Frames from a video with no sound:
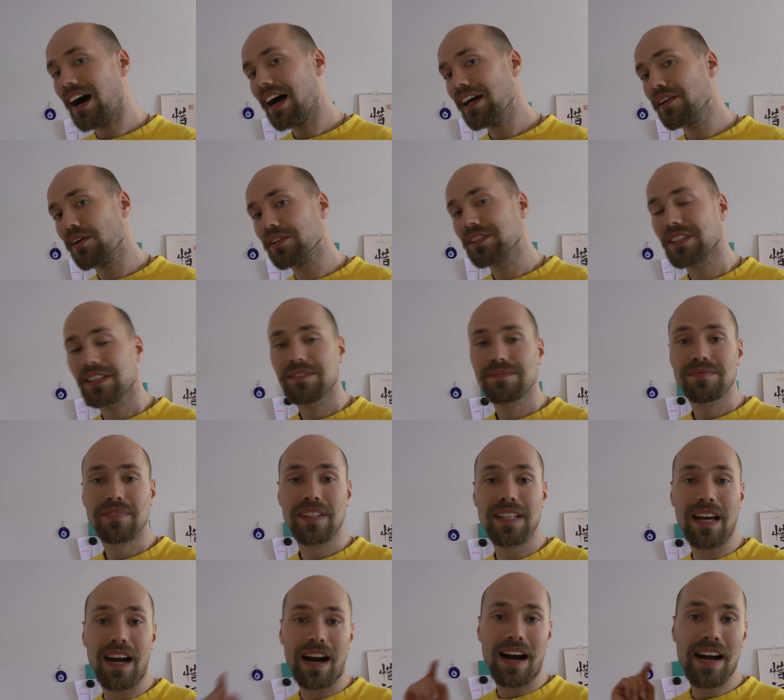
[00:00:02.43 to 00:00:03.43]
Hi Leute,
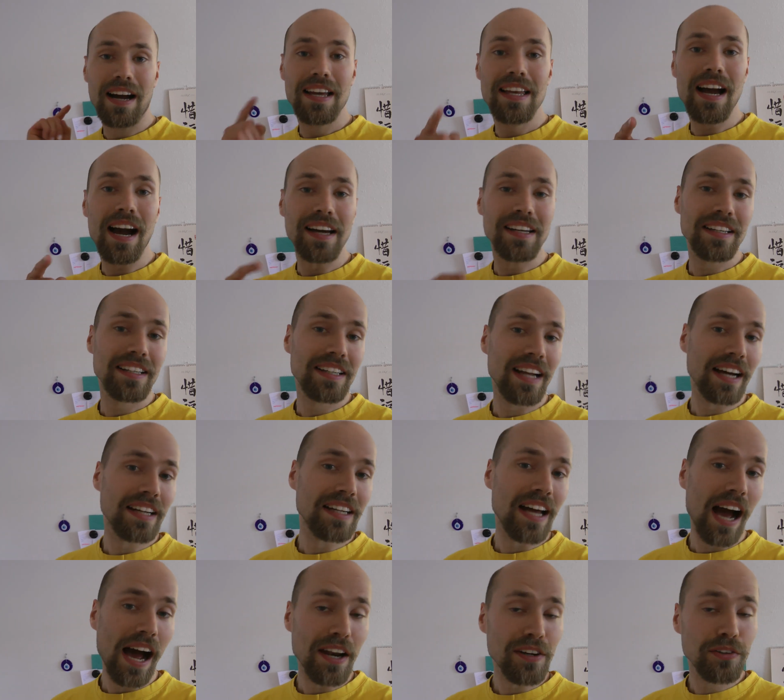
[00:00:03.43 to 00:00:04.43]
ja, hier eine
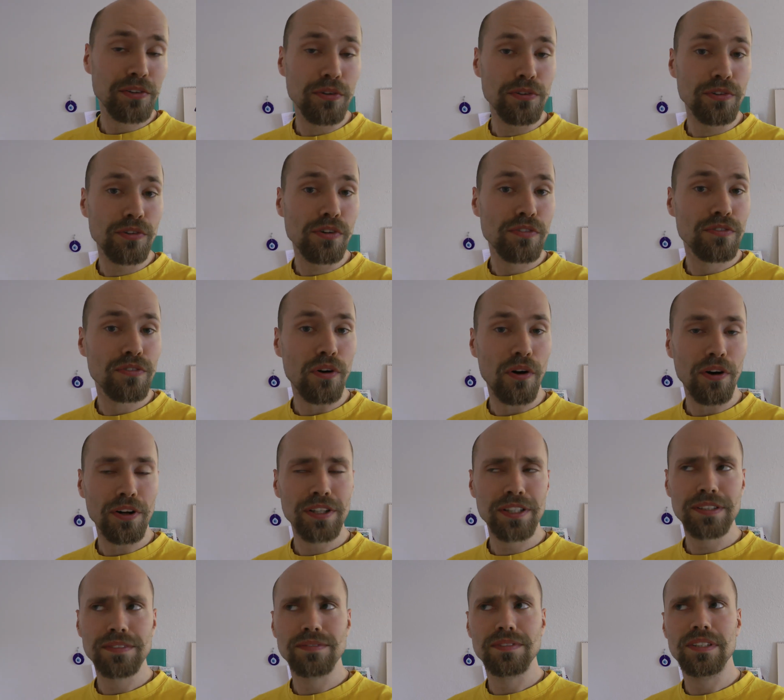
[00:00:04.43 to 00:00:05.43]
kleine Ankündigung für
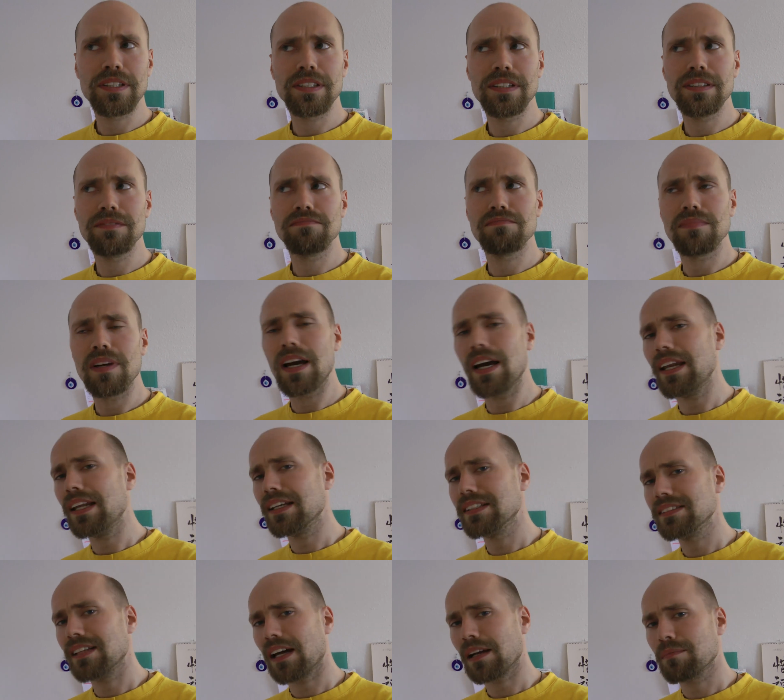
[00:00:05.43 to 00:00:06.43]
euch, die ehrlich
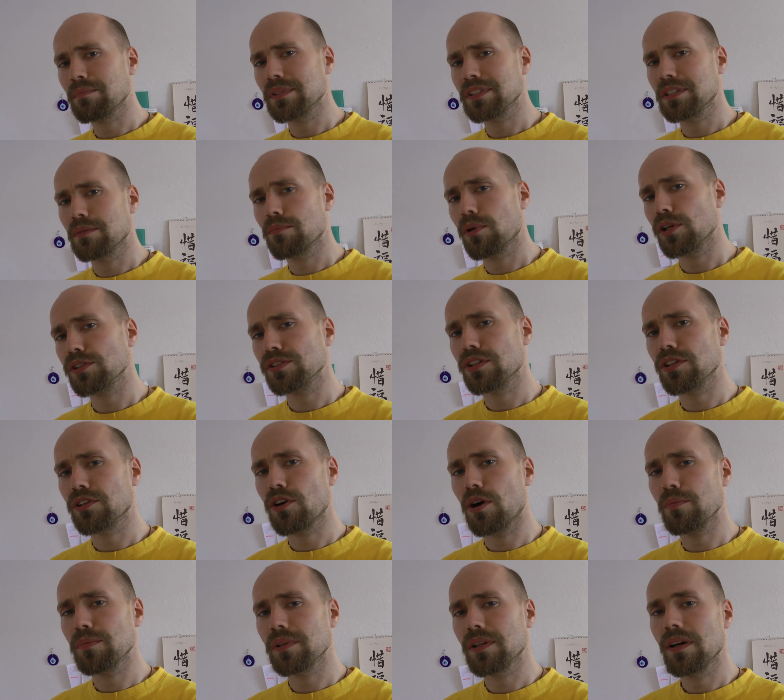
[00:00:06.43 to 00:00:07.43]
gesagt ein bisschen plötzlich
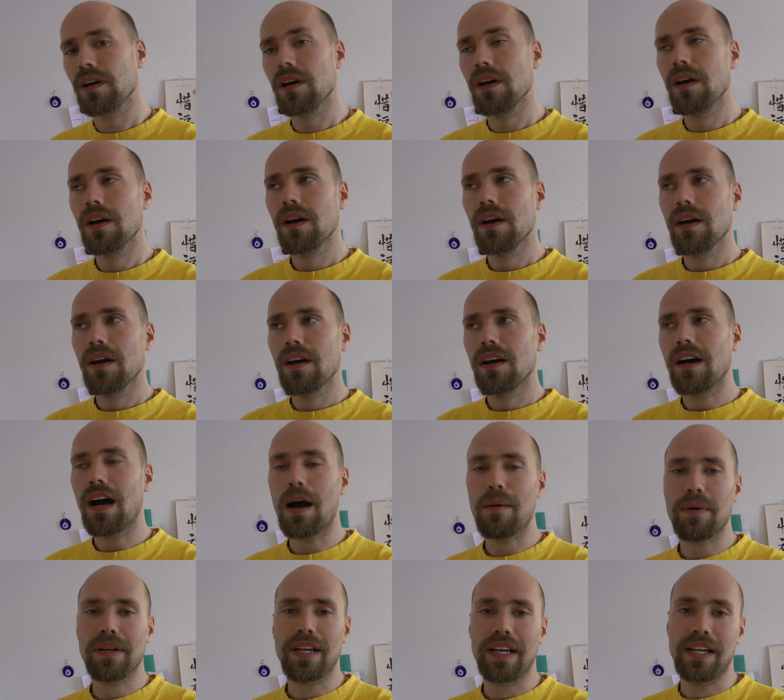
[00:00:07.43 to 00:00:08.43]
kommt,
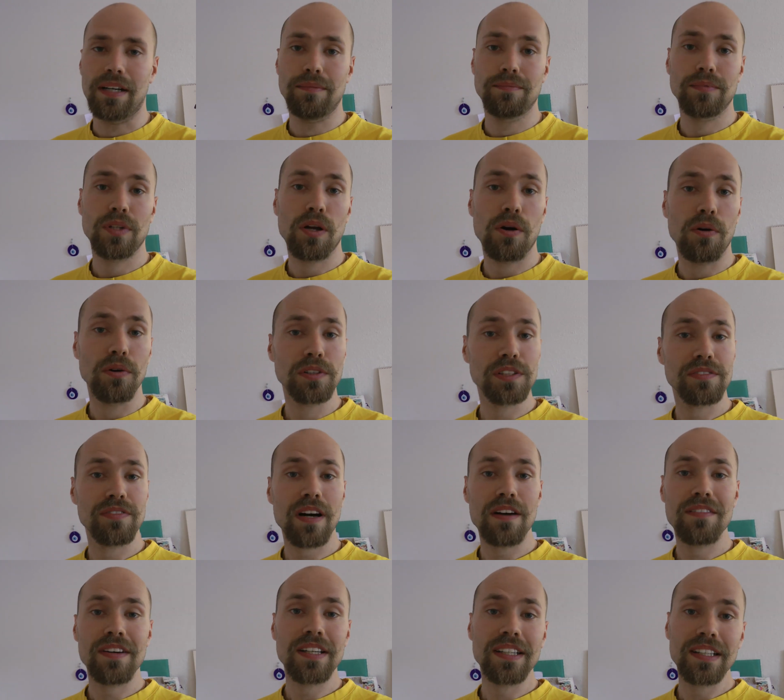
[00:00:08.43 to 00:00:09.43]
aber naja. Und
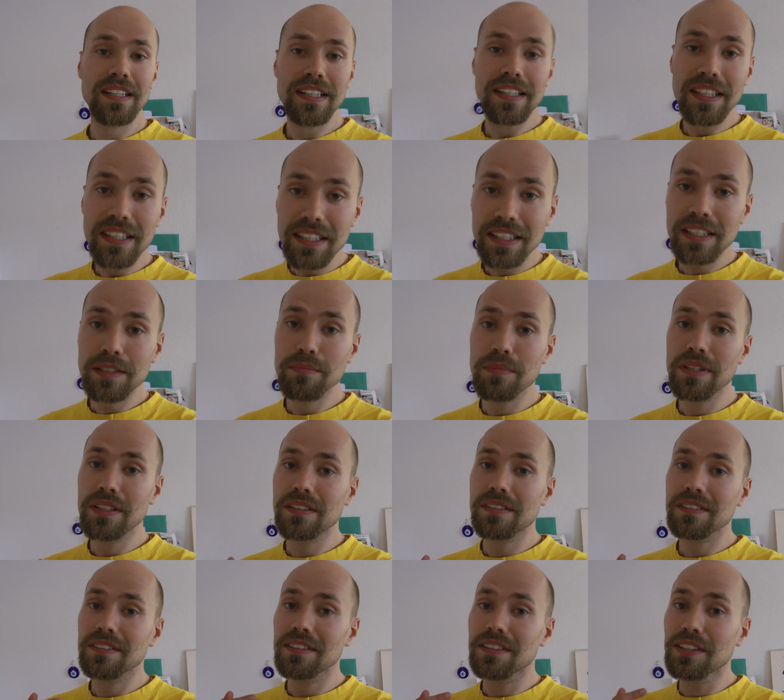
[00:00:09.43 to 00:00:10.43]
zwar werde ich
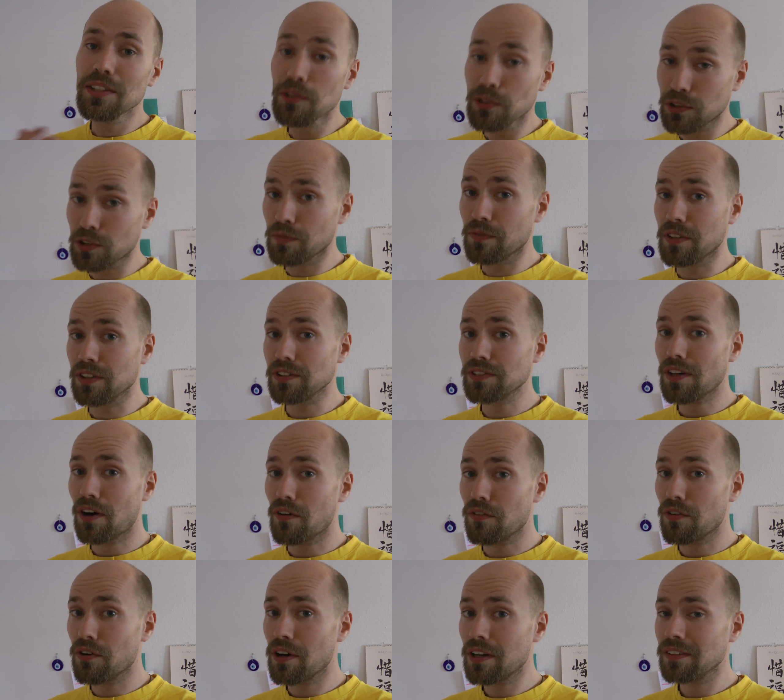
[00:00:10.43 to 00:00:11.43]
mit YouTube-Videos
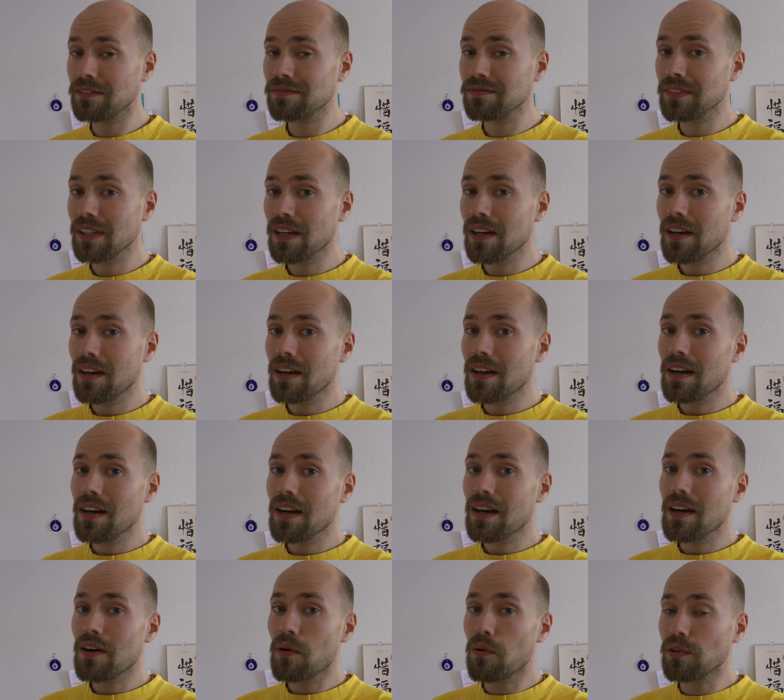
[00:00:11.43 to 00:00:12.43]
aufhören.
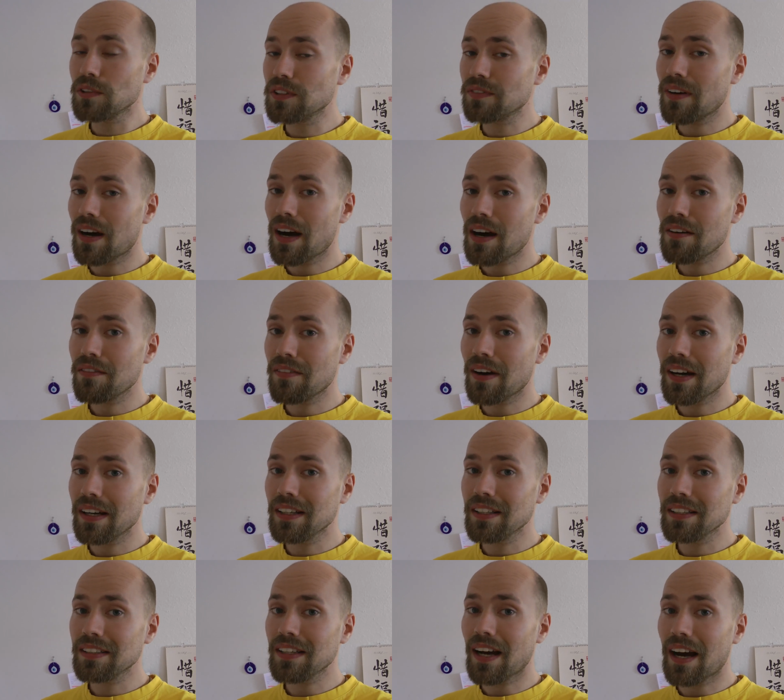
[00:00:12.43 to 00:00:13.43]
Und zwar,
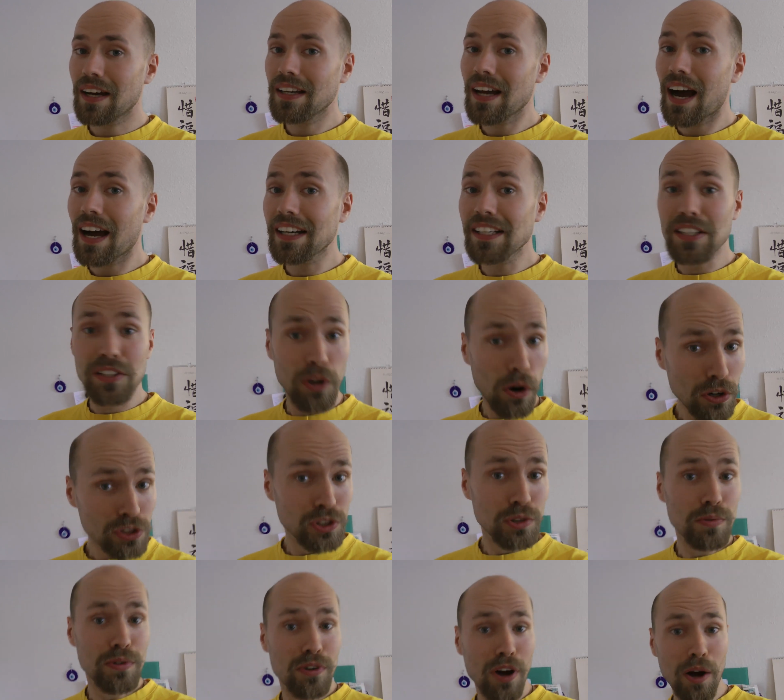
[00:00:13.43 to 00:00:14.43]
weil ich eine eigene
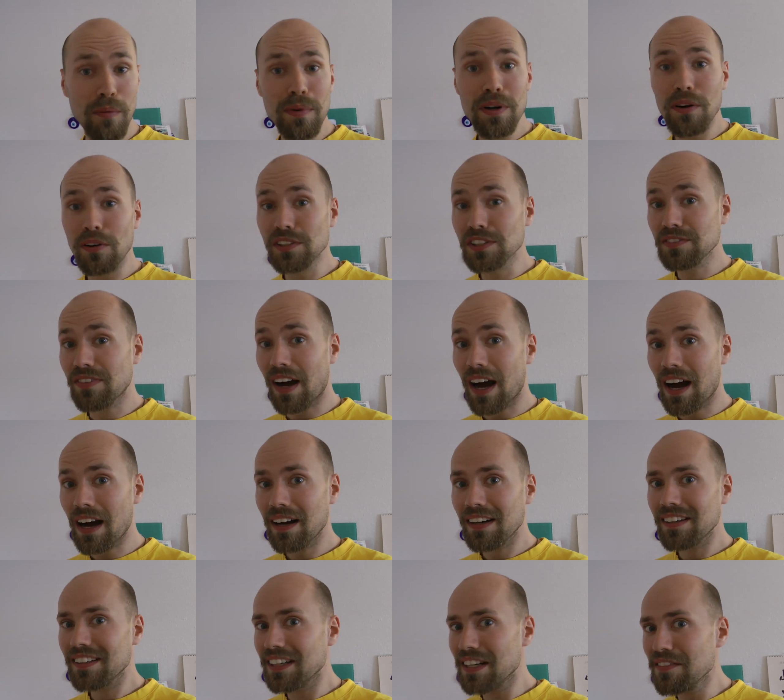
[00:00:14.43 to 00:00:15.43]
Kochshow bekomme und
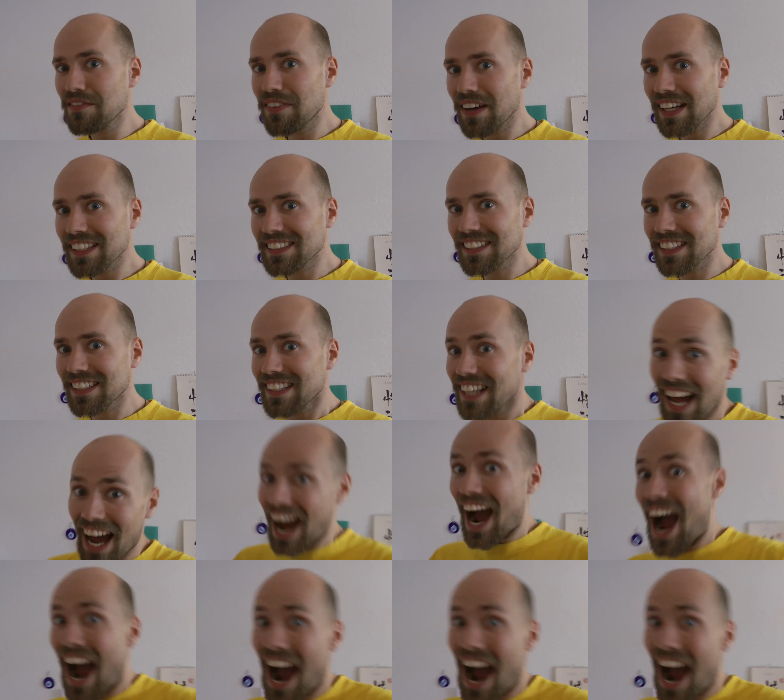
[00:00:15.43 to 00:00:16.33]
zwar im Fernsehen.